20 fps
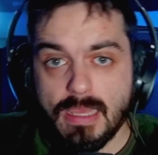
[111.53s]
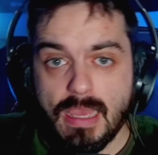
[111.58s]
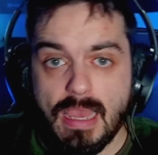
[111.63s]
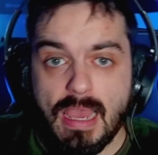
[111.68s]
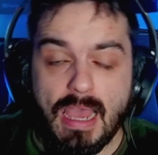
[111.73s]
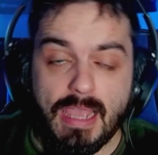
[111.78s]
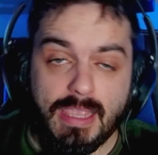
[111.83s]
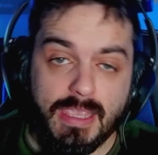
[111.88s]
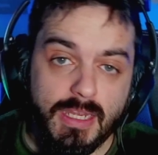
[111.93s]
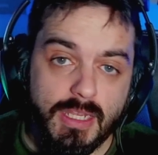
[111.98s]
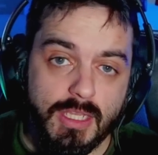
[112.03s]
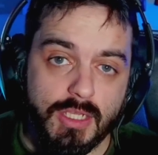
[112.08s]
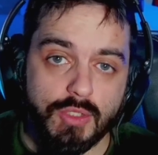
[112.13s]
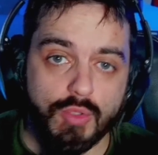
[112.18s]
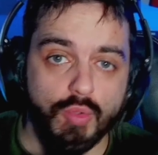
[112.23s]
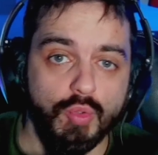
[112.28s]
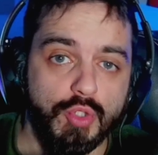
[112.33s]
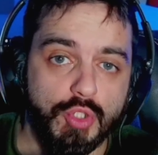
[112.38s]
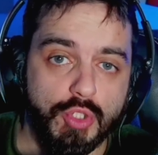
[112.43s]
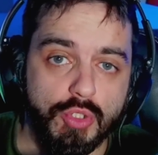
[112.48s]
Ayer
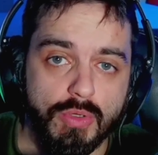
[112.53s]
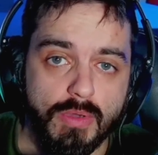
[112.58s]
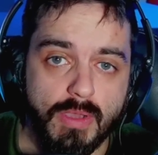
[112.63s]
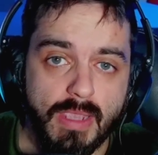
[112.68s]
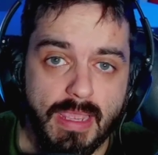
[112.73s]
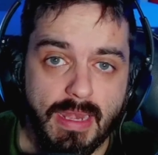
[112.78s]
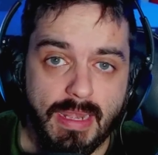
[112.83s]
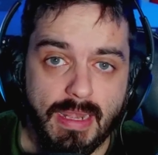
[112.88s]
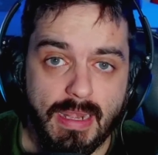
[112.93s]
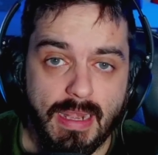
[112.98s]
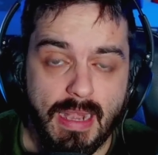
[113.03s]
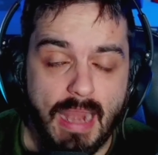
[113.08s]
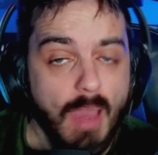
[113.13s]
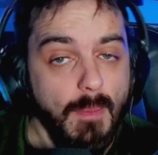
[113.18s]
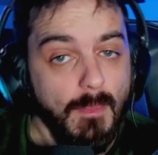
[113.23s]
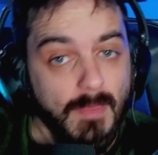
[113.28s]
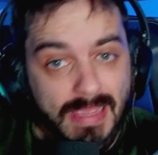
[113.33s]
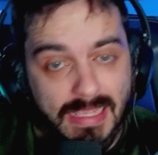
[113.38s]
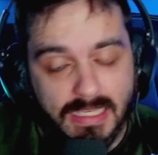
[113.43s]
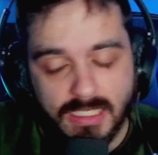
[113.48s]
incluso en la
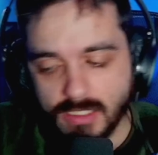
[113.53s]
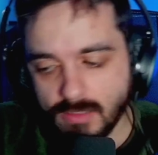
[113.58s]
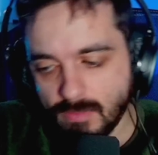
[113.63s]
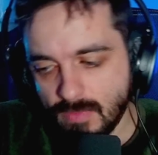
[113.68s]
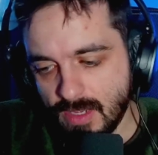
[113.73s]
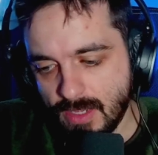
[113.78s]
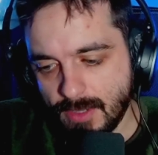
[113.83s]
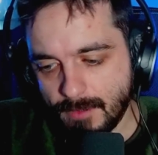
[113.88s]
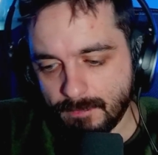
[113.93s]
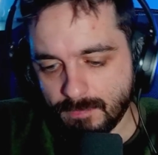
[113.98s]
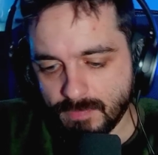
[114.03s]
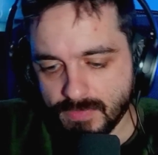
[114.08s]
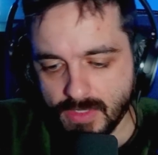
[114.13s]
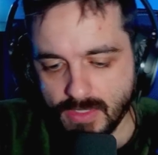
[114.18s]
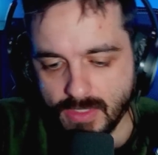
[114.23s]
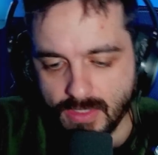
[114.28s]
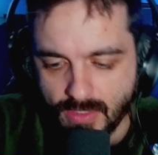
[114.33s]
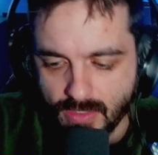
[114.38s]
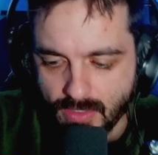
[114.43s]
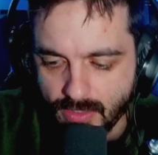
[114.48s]
misma...
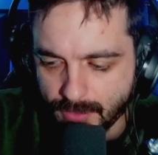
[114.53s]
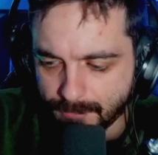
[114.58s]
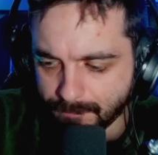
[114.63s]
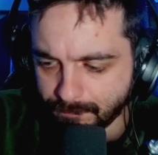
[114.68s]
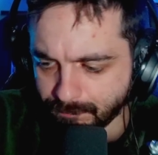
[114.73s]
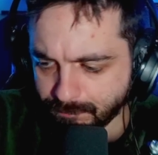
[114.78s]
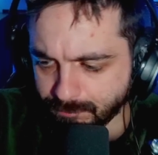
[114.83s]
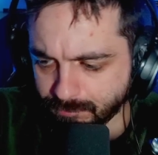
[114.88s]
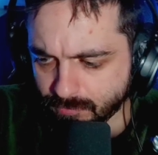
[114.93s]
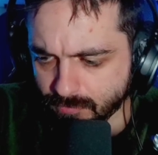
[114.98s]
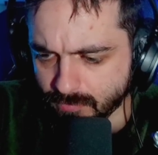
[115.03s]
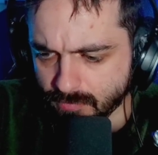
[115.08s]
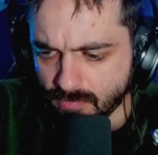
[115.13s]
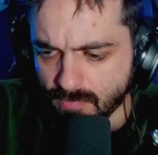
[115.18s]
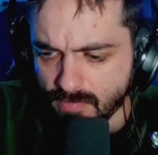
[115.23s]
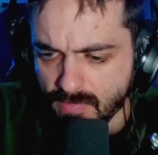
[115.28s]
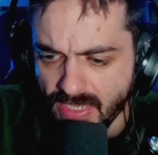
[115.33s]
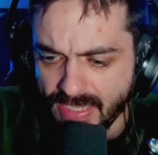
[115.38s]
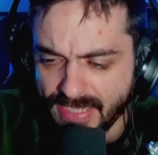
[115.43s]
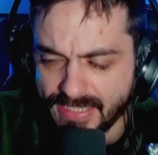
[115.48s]
Em,
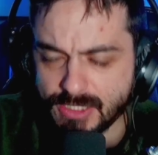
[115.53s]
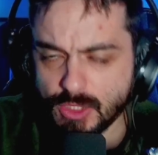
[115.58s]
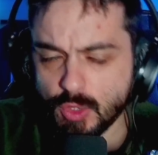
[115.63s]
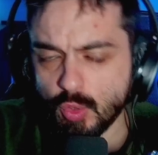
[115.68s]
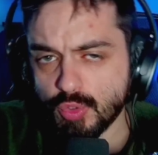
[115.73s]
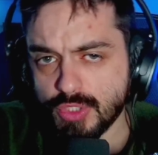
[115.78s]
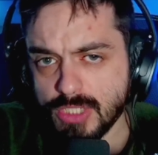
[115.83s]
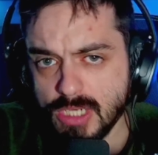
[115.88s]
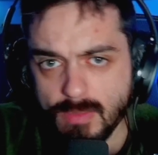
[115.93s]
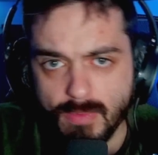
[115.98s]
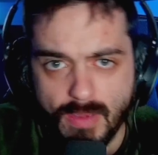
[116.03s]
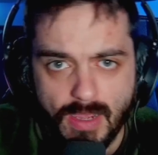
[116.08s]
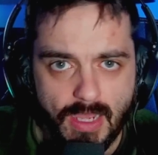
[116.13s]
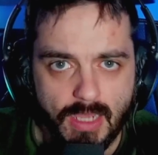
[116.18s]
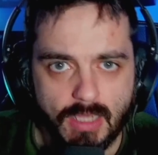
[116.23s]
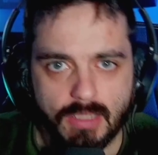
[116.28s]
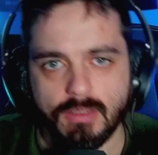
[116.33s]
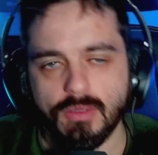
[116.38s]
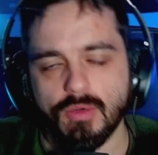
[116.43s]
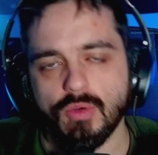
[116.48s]

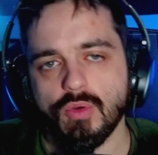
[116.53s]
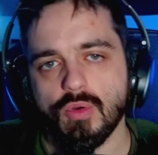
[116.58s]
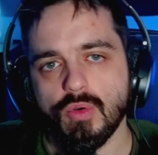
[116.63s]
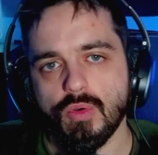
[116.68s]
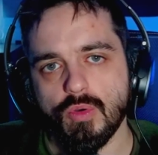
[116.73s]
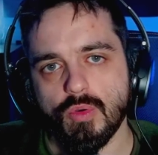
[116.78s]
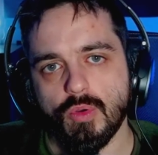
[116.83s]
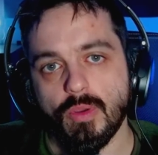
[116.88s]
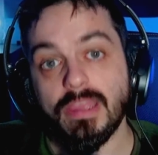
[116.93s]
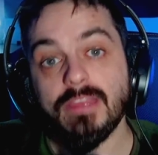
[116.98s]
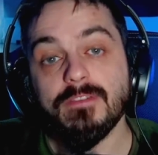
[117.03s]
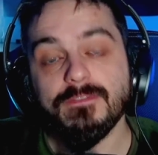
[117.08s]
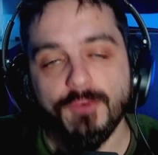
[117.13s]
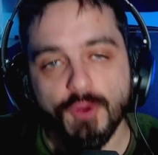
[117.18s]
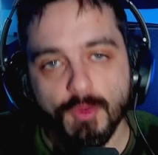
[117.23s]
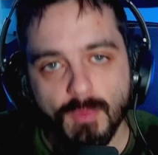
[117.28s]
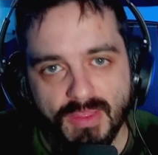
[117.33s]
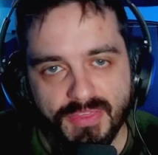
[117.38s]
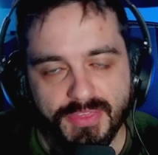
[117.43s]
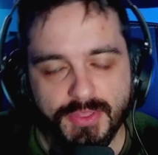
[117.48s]
exclusiva o
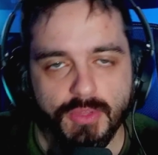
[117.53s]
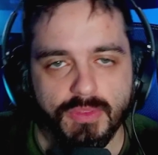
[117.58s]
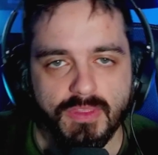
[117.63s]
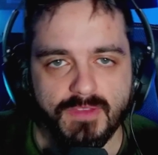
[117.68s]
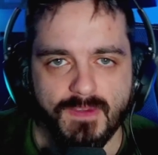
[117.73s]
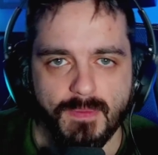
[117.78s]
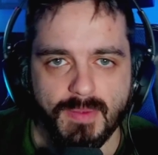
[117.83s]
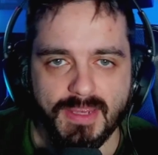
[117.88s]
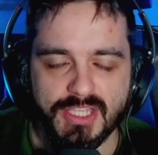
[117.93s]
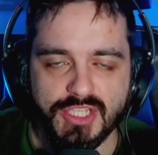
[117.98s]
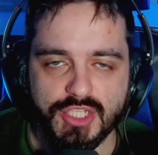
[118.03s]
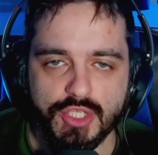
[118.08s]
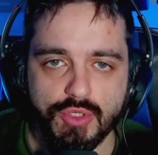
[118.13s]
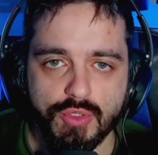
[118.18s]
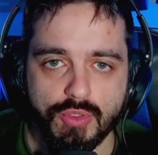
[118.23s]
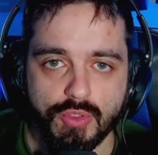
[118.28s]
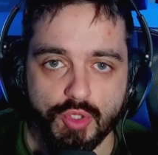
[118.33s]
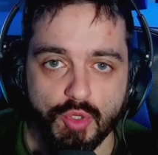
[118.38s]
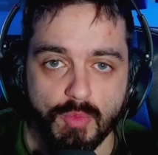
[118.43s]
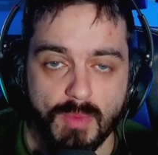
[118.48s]
información de
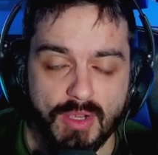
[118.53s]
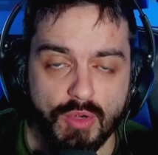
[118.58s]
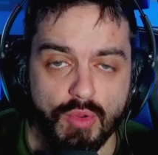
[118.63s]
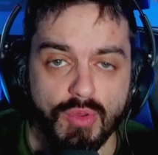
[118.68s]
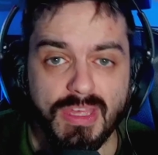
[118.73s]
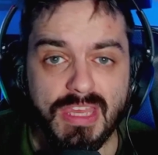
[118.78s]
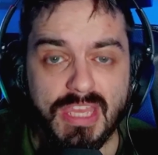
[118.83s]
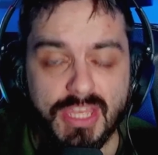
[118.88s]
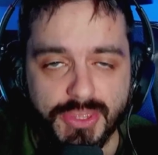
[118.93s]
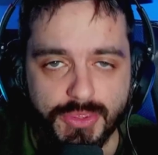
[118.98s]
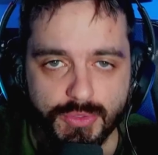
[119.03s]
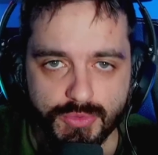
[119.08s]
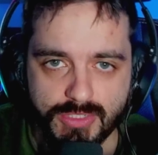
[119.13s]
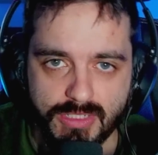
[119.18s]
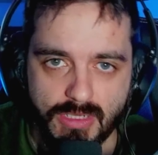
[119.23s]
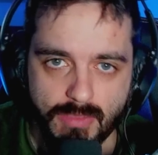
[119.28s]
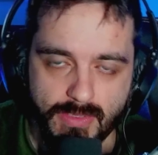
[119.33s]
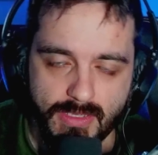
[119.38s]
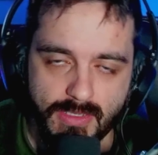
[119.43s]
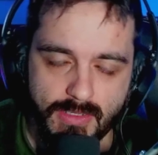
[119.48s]
Fabrizio Romano hizo
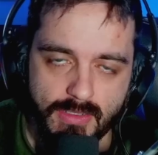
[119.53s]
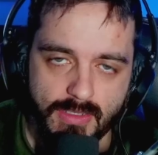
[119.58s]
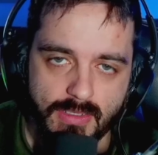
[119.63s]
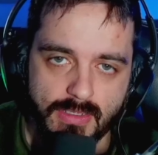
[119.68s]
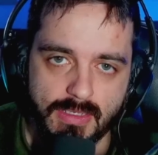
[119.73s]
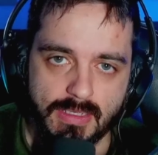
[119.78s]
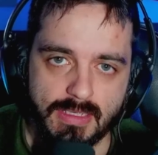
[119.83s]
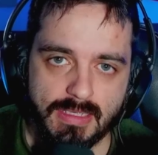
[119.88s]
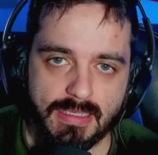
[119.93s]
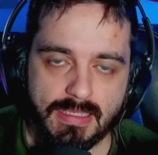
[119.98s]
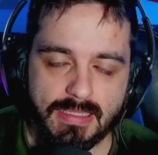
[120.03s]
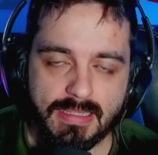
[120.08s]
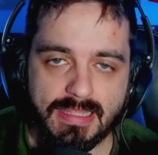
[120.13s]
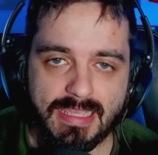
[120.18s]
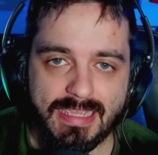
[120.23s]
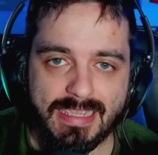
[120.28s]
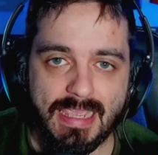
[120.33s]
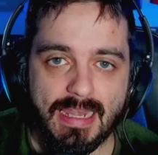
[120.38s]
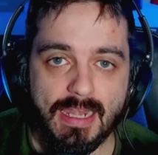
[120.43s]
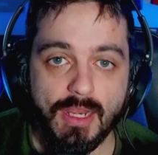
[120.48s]
saber
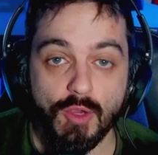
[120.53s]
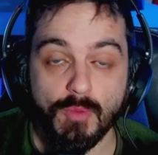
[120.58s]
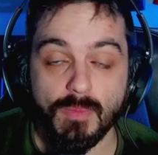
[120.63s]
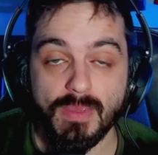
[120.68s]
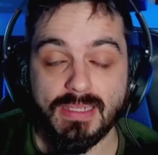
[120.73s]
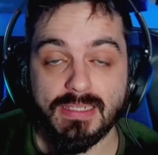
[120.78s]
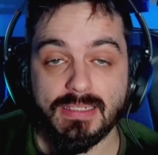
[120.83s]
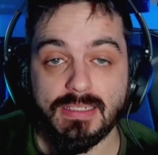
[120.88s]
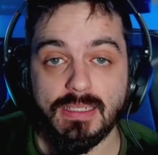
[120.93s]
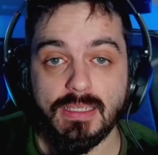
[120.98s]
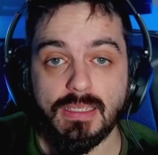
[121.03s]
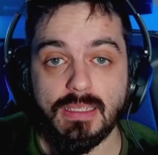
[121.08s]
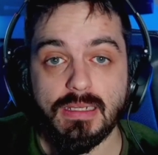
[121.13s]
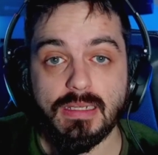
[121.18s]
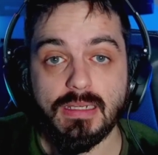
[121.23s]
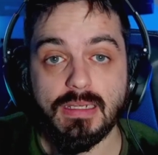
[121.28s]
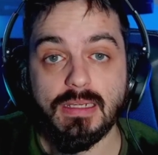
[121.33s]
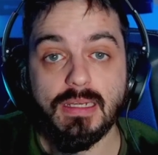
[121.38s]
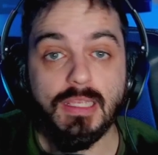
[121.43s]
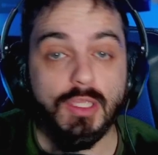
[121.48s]
de que Leo Messi
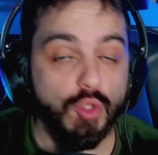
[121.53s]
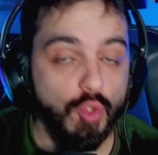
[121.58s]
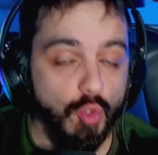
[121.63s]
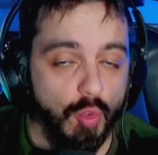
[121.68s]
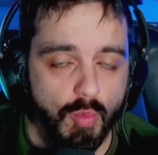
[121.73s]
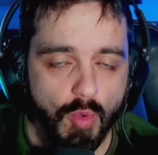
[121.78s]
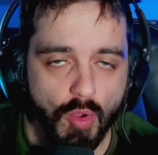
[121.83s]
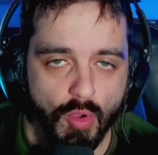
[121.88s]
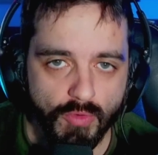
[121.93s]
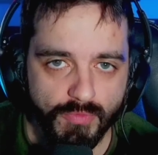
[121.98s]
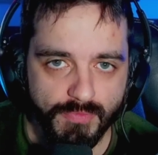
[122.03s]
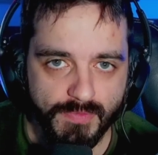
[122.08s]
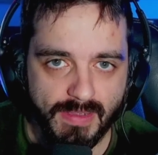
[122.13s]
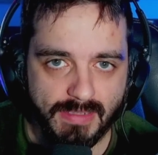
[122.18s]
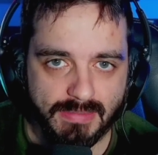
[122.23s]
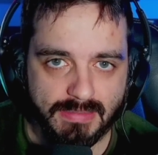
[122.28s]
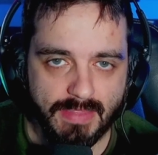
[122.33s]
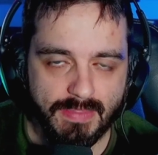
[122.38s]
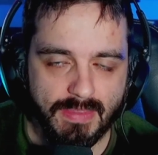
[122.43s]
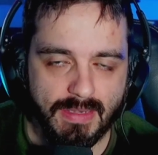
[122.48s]
ni tuvo
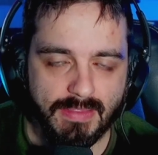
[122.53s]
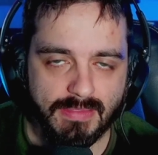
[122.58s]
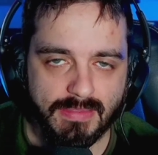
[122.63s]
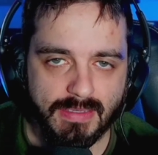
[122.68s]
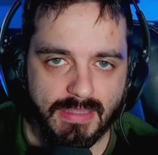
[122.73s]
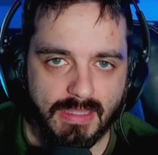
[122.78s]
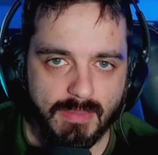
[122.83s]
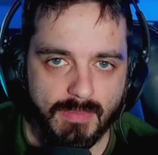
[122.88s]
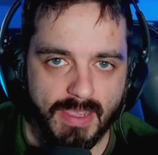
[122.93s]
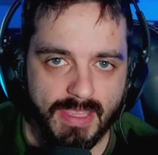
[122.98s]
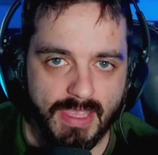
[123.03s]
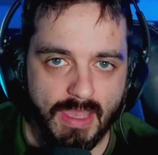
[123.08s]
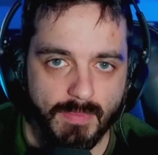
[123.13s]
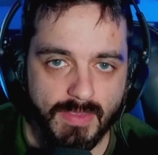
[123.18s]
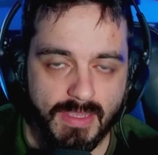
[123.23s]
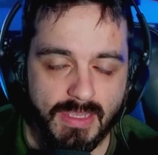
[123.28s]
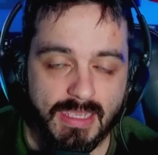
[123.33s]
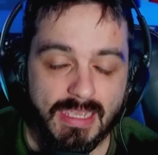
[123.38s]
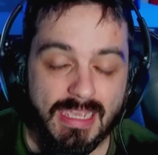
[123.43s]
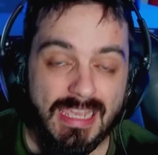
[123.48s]
oferta del Inter de
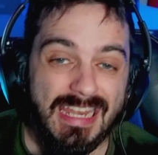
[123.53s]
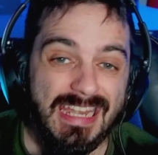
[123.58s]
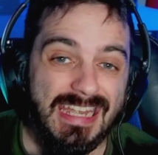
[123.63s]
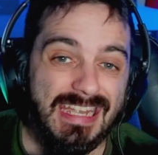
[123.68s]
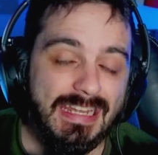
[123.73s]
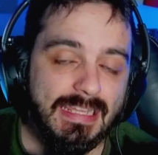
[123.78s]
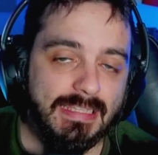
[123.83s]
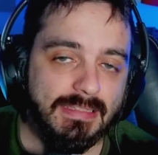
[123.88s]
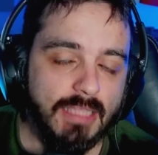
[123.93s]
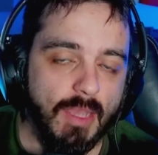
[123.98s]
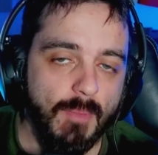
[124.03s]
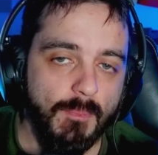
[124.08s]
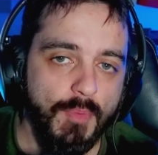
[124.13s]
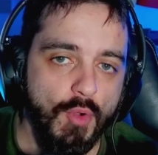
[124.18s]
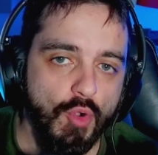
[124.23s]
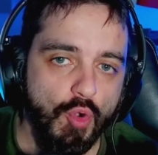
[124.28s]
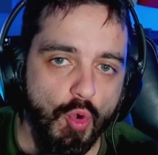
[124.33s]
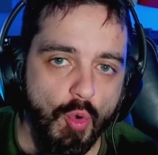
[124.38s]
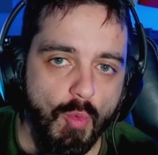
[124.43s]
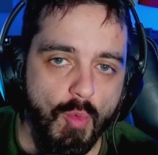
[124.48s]
Miami, ni
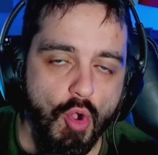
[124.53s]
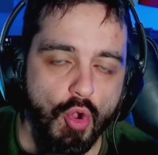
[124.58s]
tampoco hubo